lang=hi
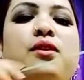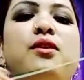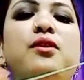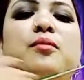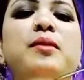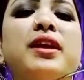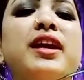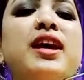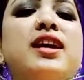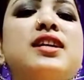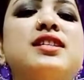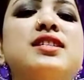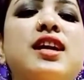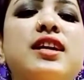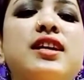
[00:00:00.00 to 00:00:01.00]
और मैंने
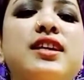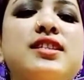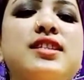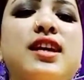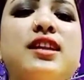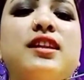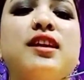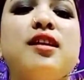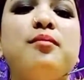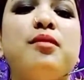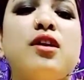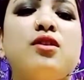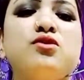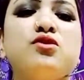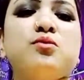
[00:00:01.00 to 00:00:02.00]
हर साड़ी के साथ का
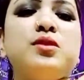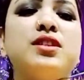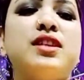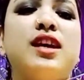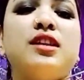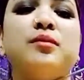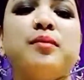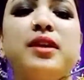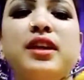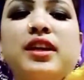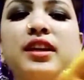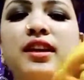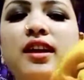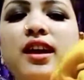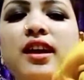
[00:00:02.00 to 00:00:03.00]
ब्लाउज भी साथ में
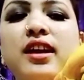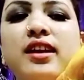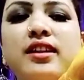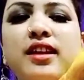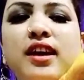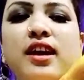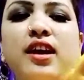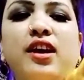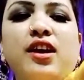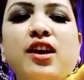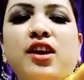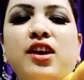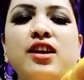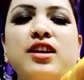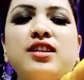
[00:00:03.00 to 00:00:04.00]
ही टंगा रहता है
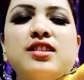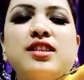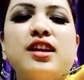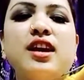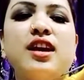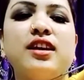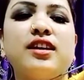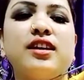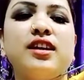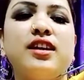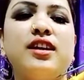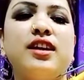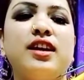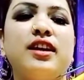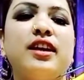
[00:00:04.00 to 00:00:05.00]
इस तरह
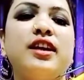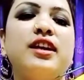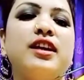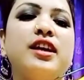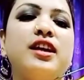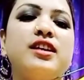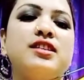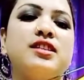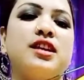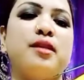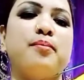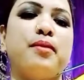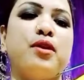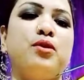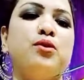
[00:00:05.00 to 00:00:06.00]
की लटे ये
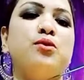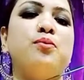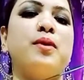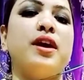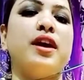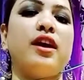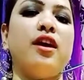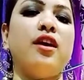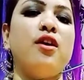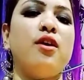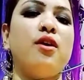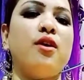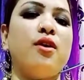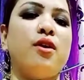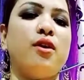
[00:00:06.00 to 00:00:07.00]
इसके पल्लू पे है
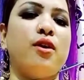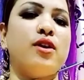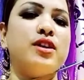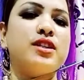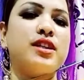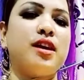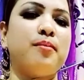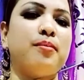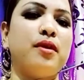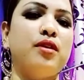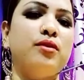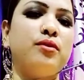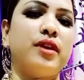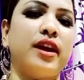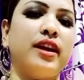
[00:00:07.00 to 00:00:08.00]
और इसका
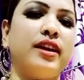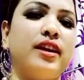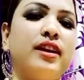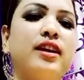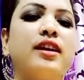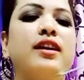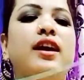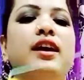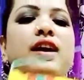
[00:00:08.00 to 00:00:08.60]
पल्लू रेड कलर का